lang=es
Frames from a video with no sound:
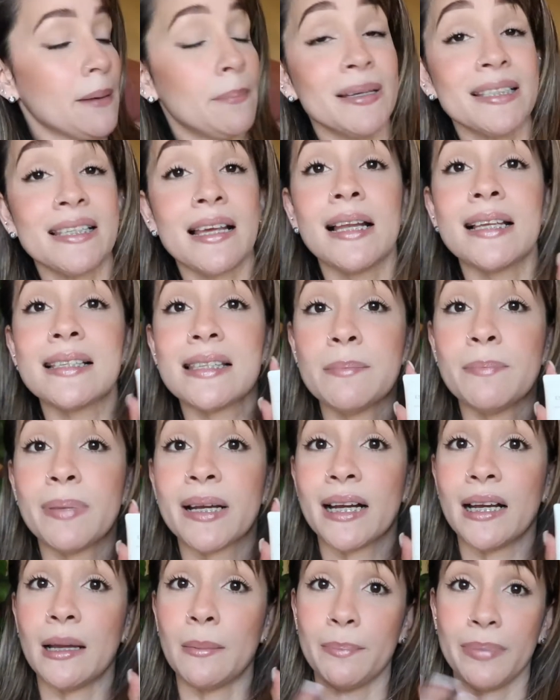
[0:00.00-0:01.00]
especial así
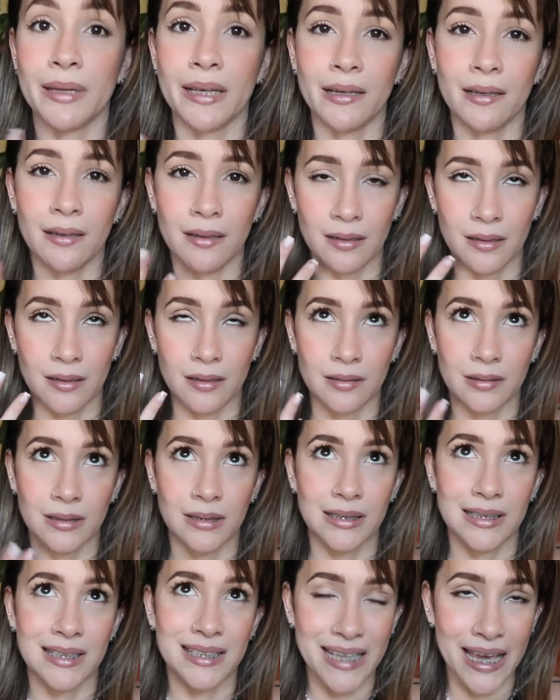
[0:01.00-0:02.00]
para la piel
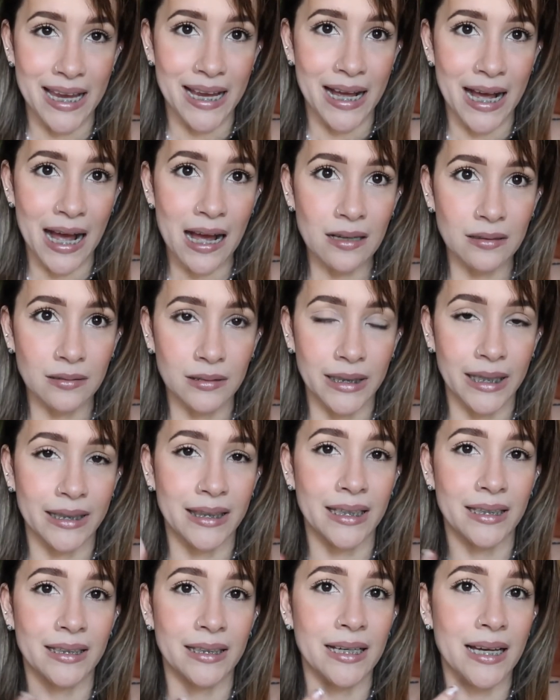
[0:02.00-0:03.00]
seca que
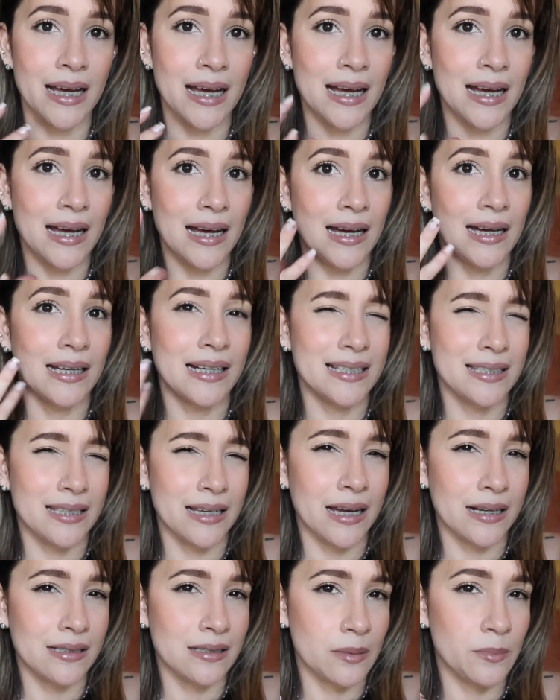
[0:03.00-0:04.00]
tiende a
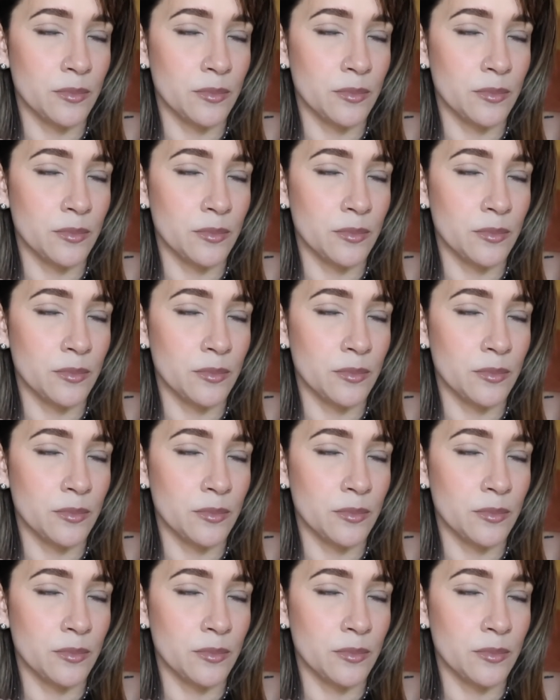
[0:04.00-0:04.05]
resecarse